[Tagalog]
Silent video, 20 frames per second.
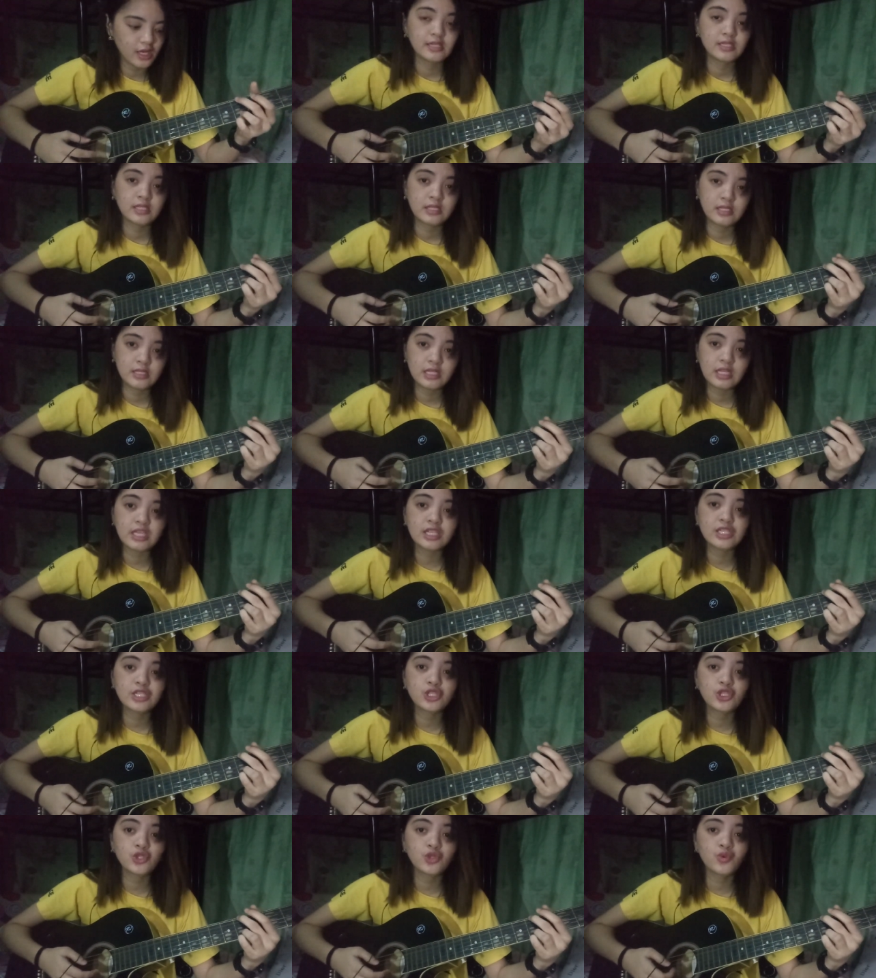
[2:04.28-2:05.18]
st
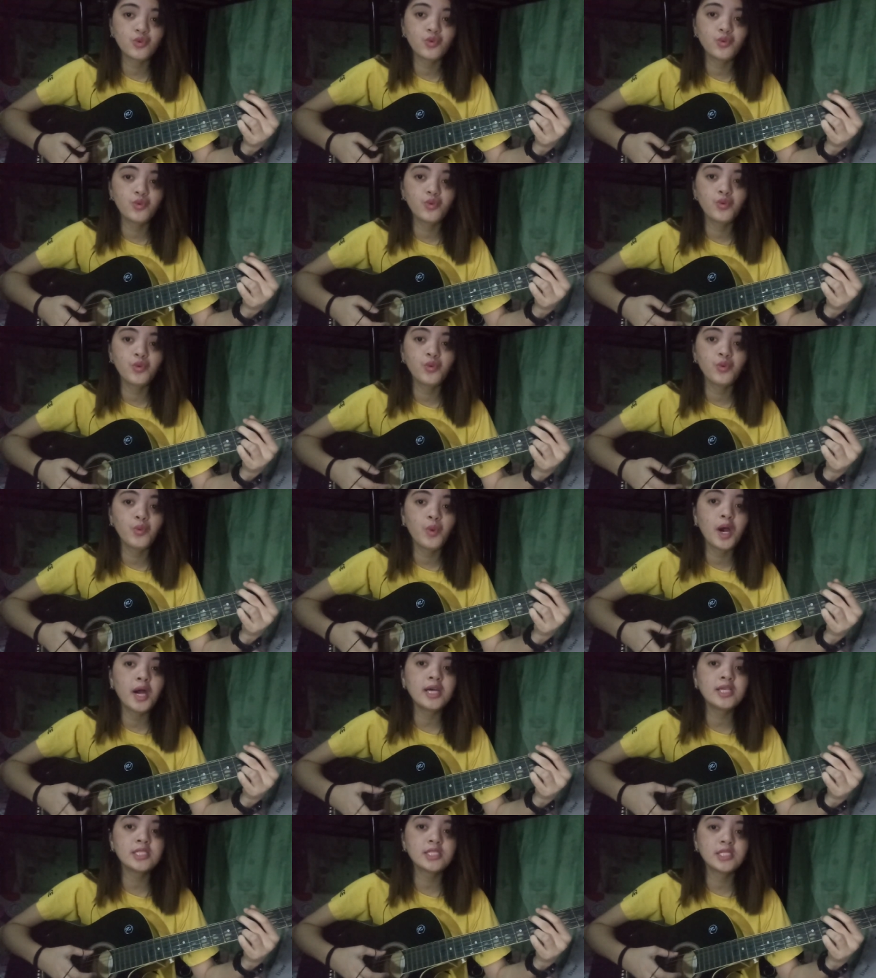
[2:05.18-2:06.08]
6, 2,
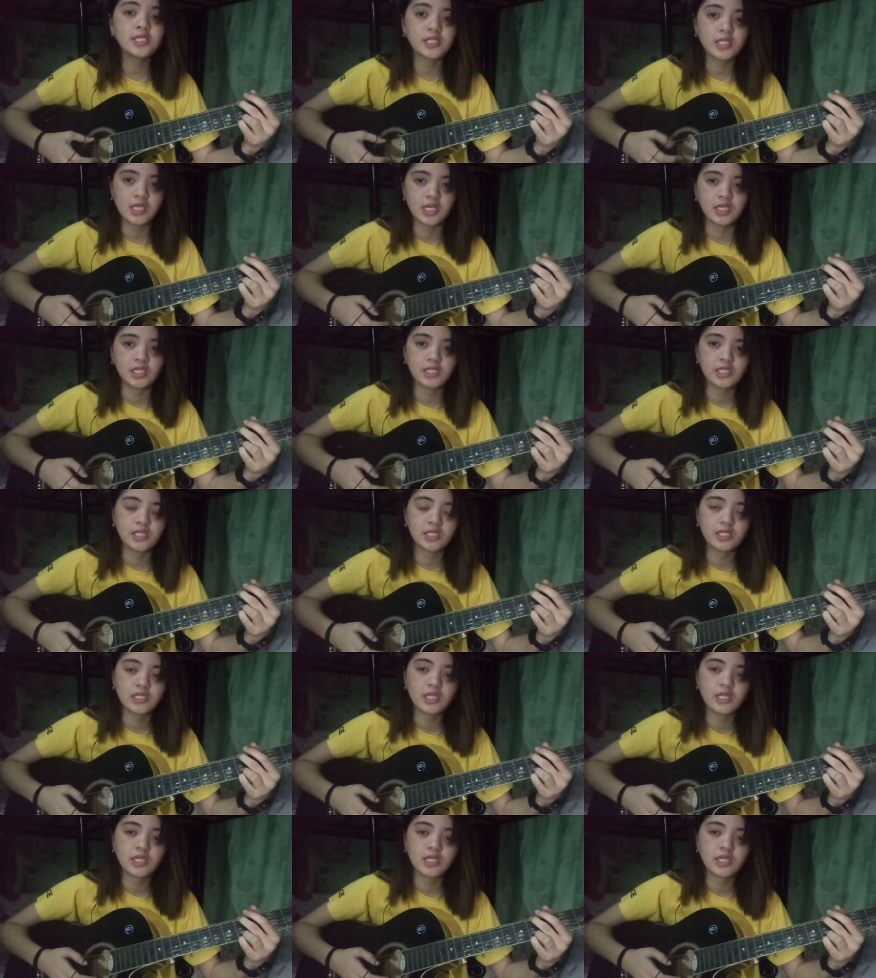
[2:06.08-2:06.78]
1, 6.